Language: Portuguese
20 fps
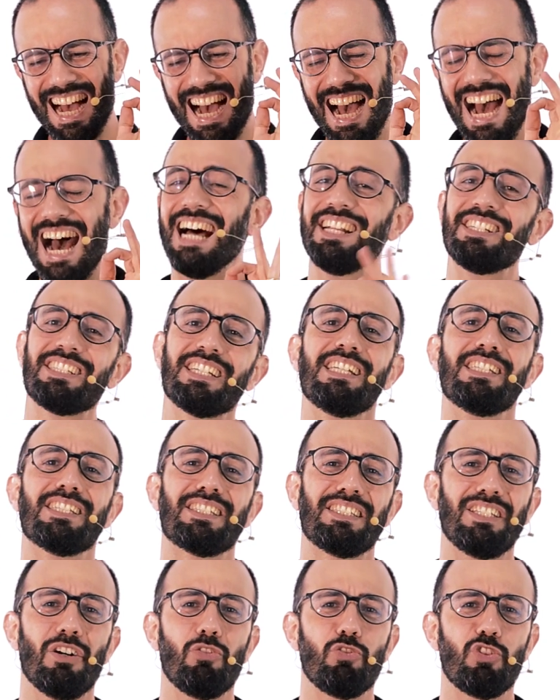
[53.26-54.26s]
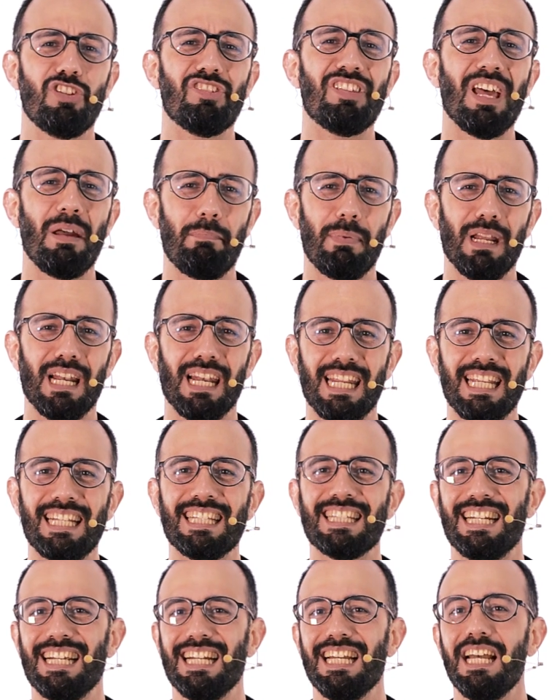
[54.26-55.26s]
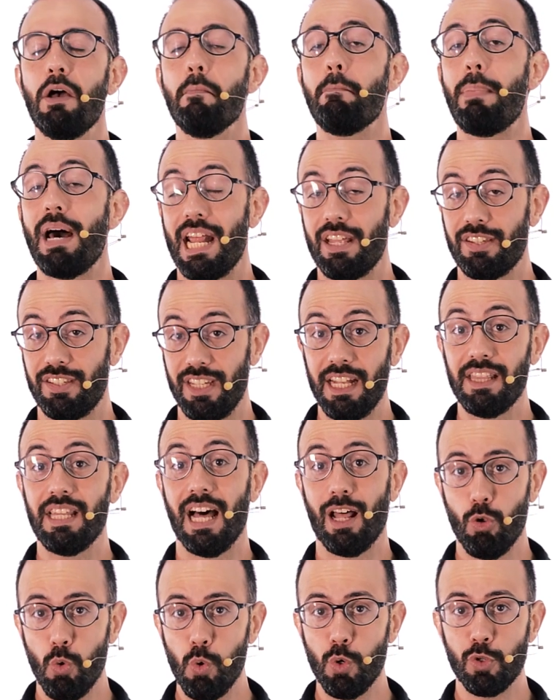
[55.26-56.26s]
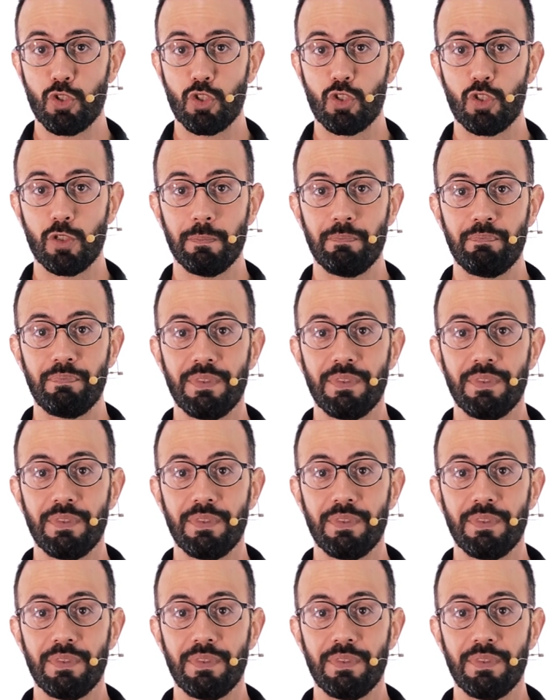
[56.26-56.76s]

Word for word: A ascensão de Zé Pilintra para Zé da Luz